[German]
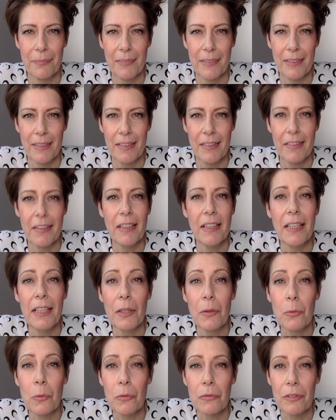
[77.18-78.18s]
diese
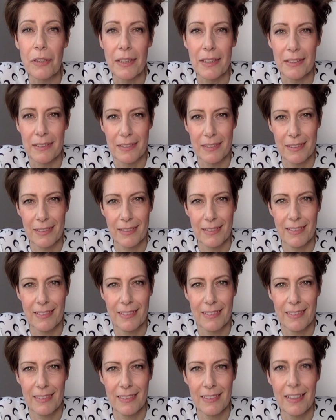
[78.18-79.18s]
Ego-Welt,
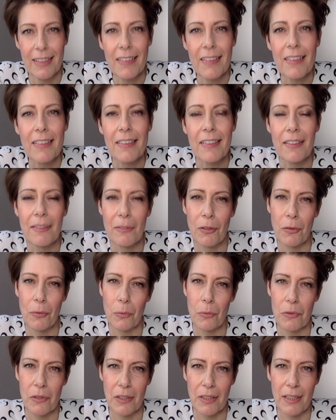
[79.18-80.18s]
das ist das, was
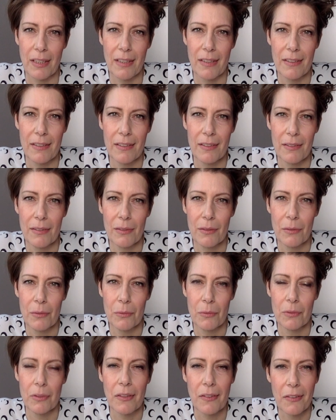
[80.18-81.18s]
untergeht.
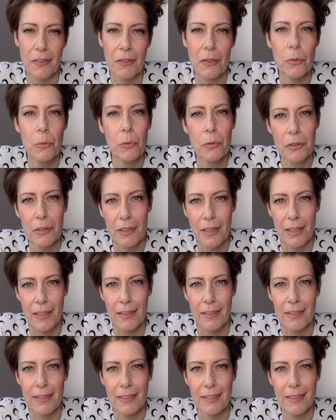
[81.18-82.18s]
Und das ist die gute
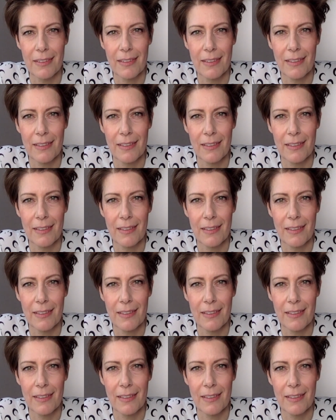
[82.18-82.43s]
Nachricht.